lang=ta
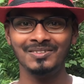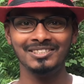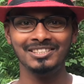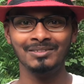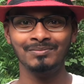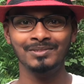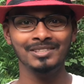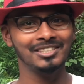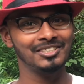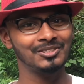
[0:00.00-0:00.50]
ವಾಟ್ಸ್
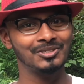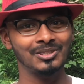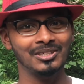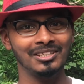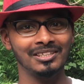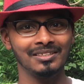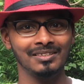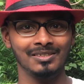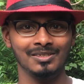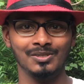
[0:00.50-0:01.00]
திஸ் இஷுக்கு
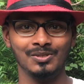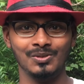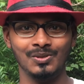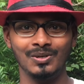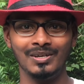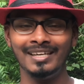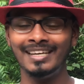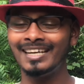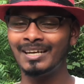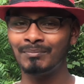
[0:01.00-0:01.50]
ஸோ
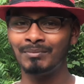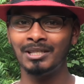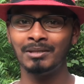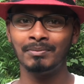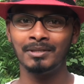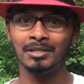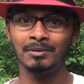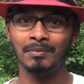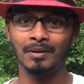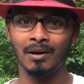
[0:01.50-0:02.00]
இன்றைக்கி நம்ம எதை
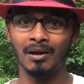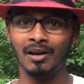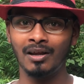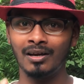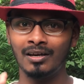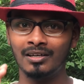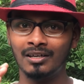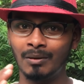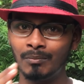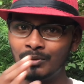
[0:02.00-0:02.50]
பற்றி பார்க்கனா
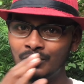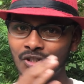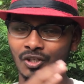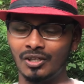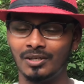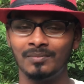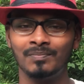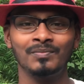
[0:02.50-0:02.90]
கம்புஜா